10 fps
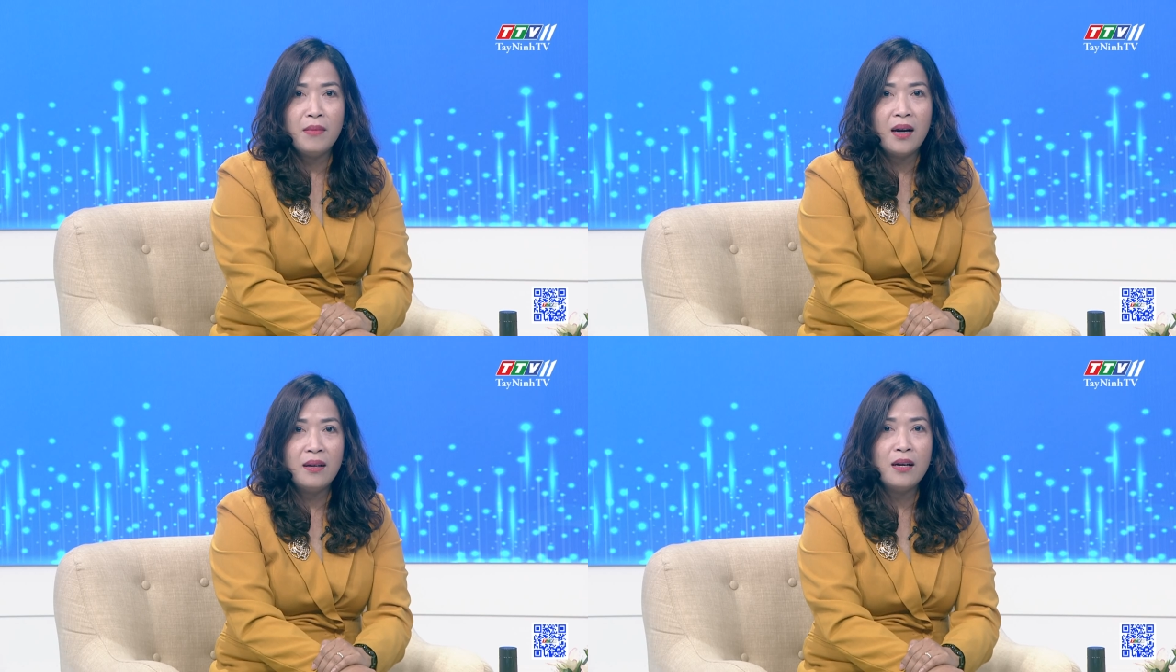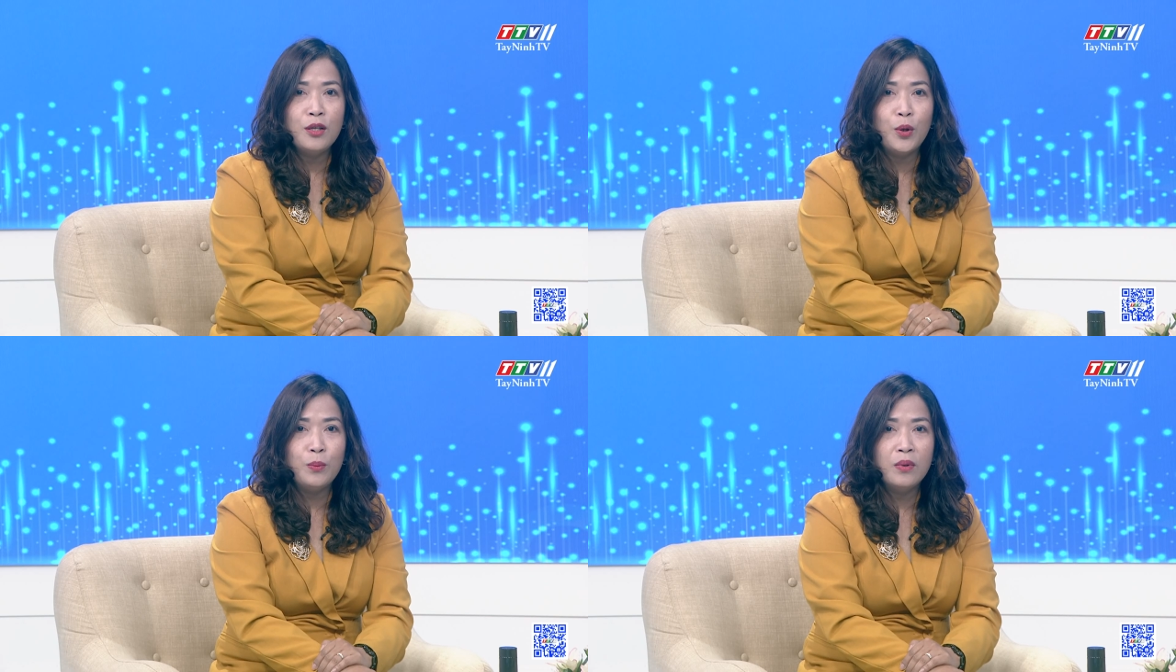mà có
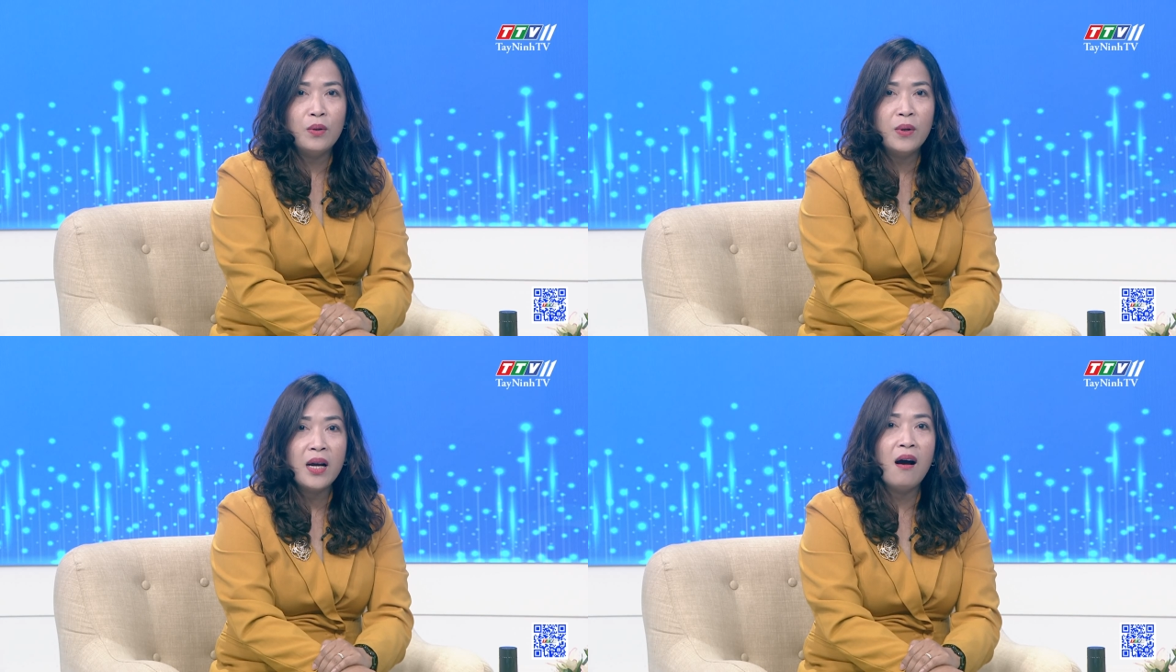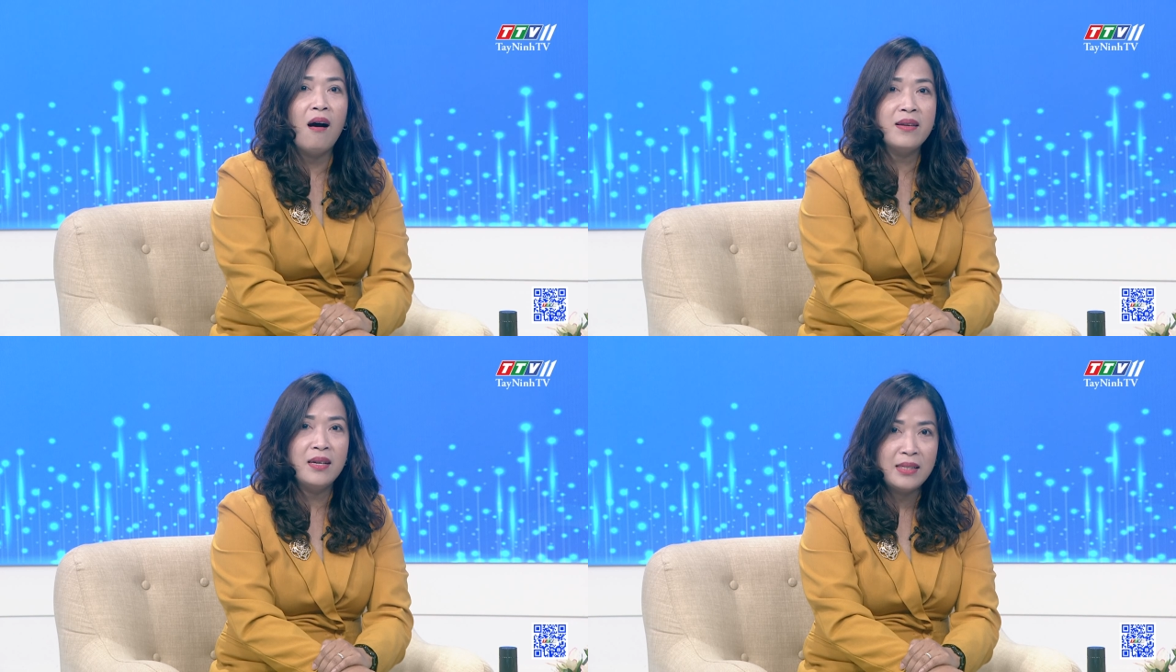tác dụng của các
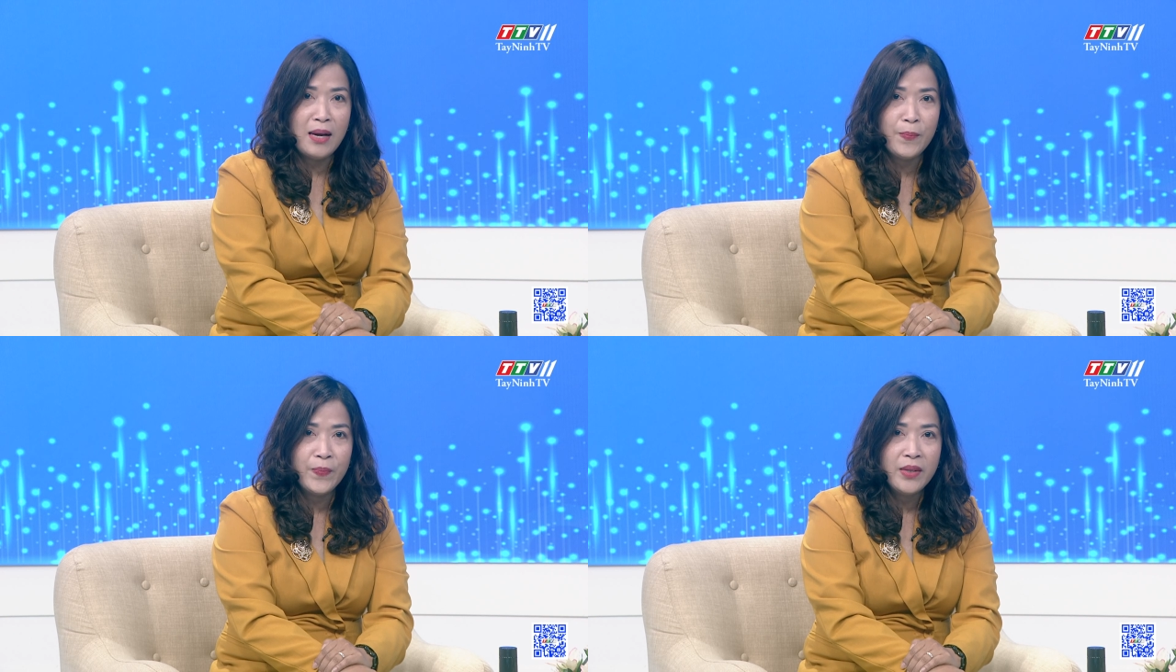họ nhân sâm